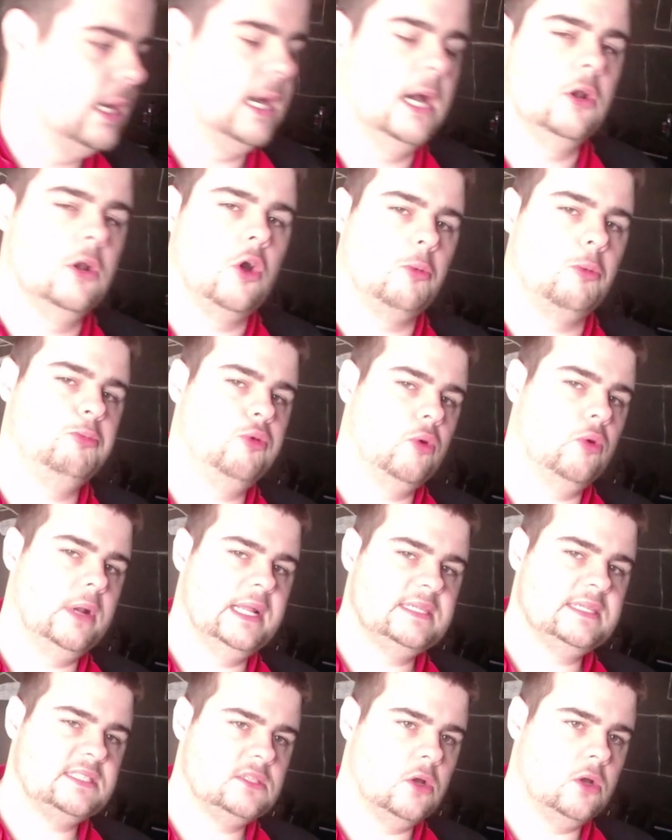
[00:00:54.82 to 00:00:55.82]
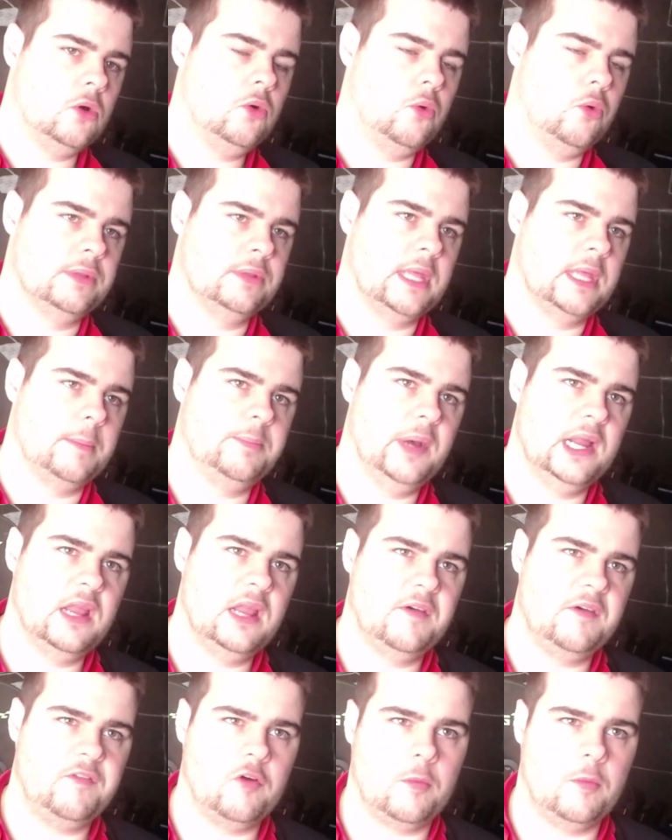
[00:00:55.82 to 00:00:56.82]
Alors pour l'instant, on n'a pas
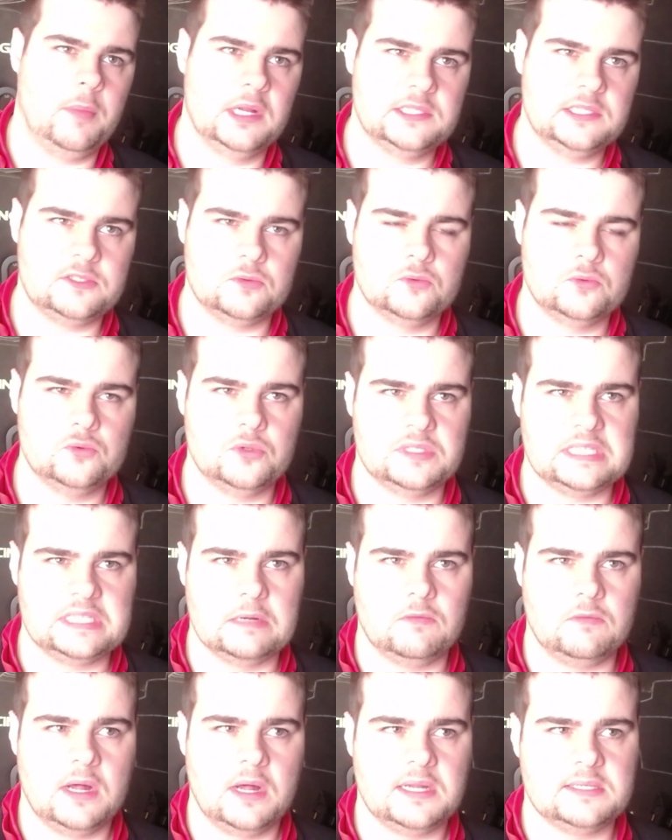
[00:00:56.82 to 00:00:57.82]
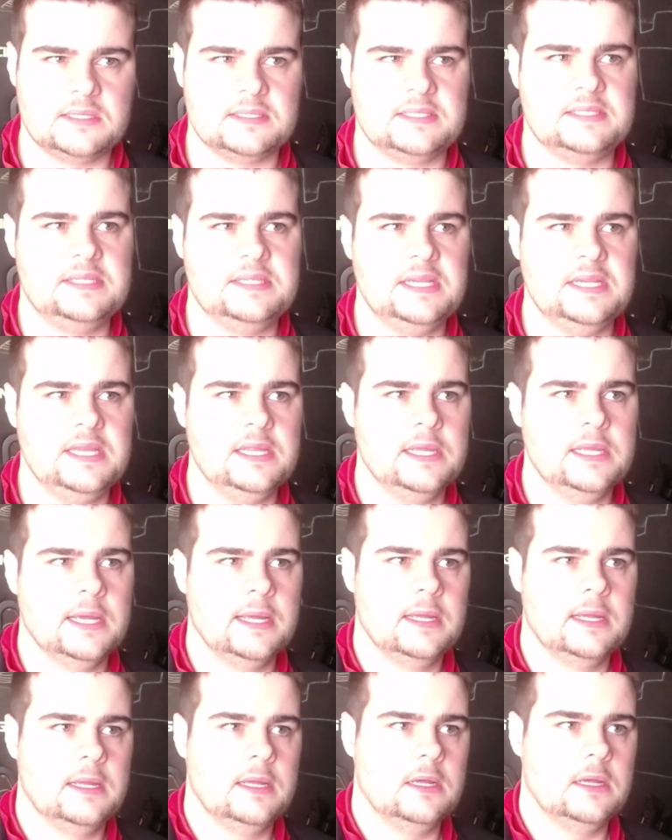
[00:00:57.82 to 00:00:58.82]
l'information de savoir si
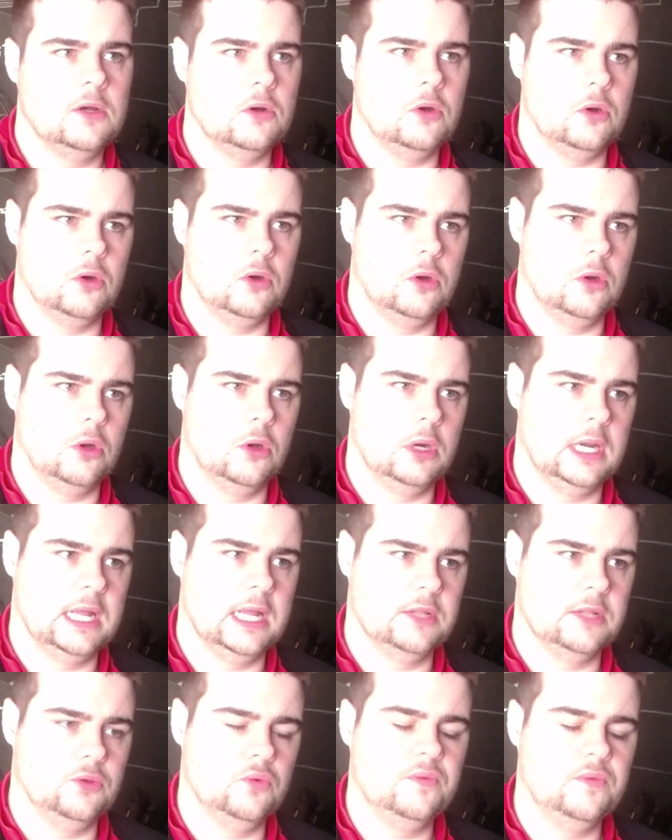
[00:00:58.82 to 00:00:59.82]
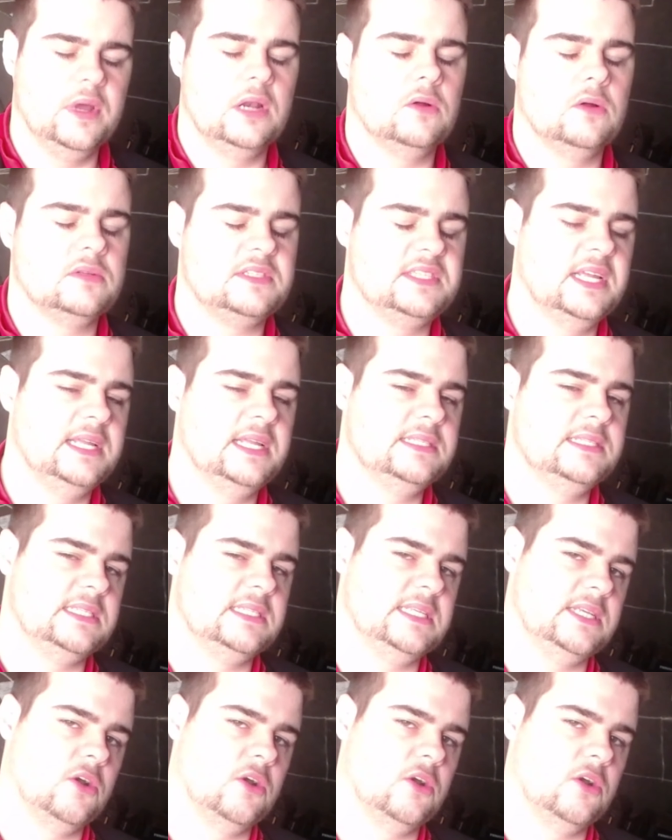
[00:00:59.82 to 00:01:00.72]
euh, la nouvelle enseigne qui